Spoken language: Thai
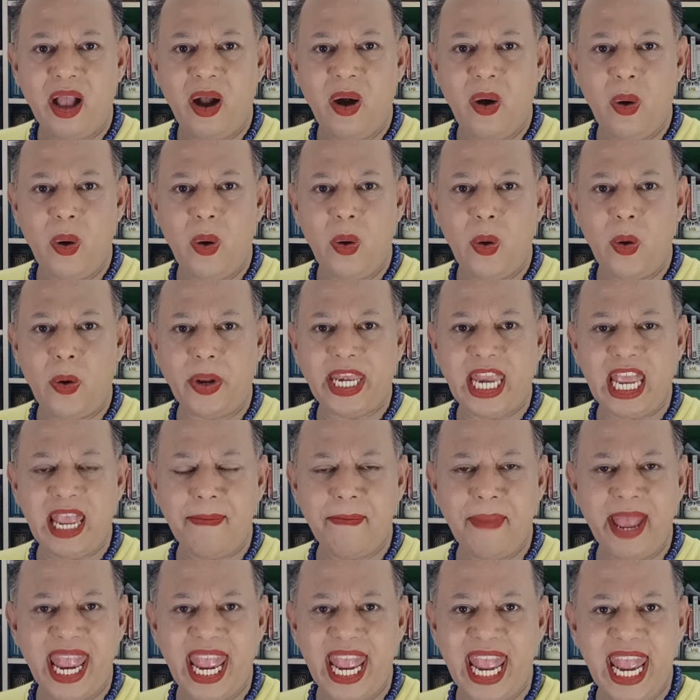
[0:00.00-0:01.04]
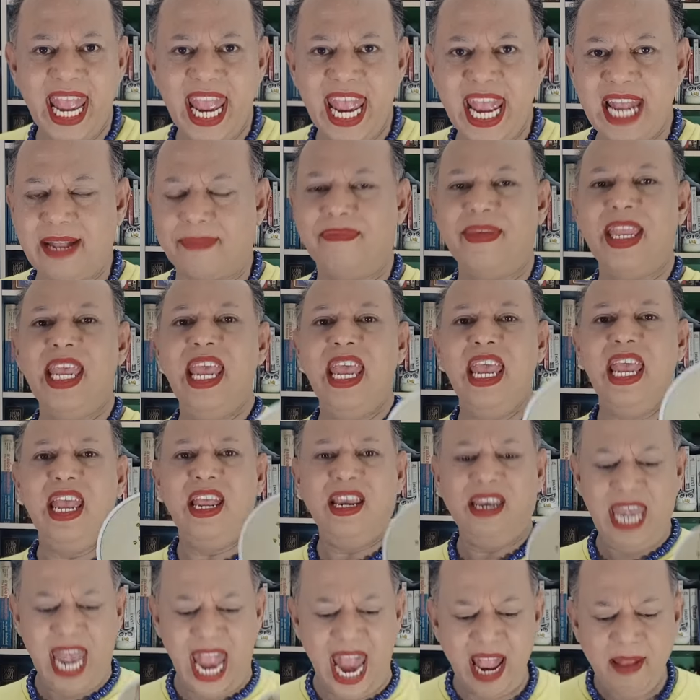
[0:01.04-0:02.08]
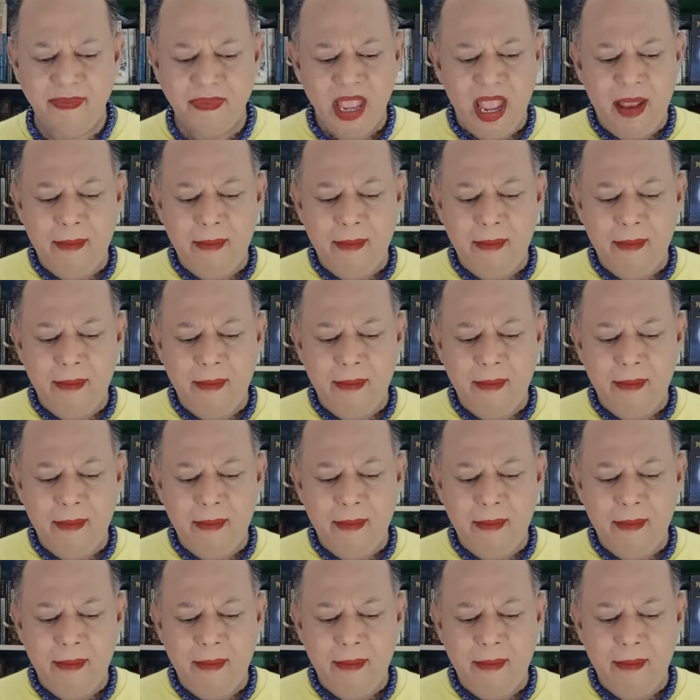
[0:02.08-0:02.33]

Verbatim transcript: โอ้โห ดีมากนะ